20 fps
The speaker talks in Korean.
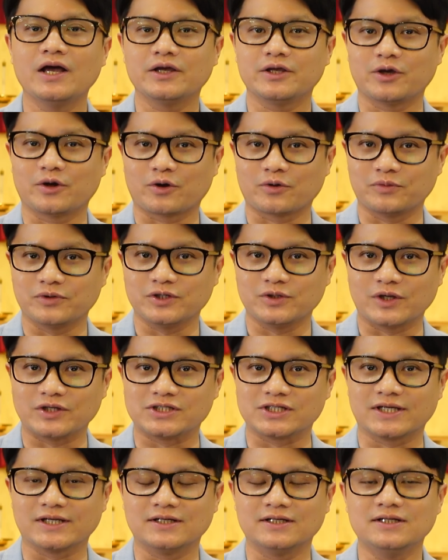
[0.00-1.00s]
여러분이
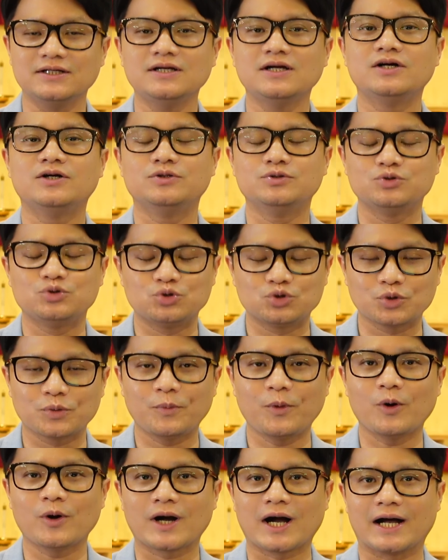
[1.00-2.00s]
되시기를
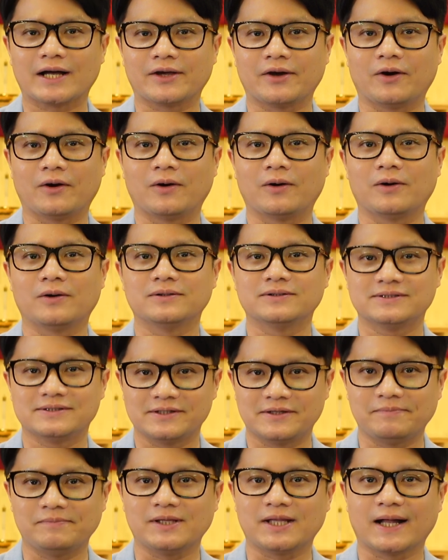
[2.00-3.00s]
축복하여
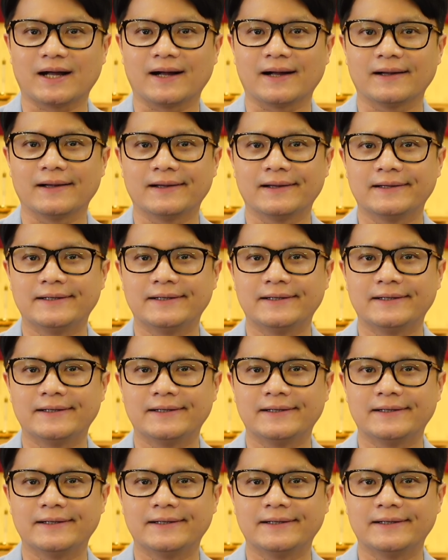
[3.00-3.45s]
드립니다.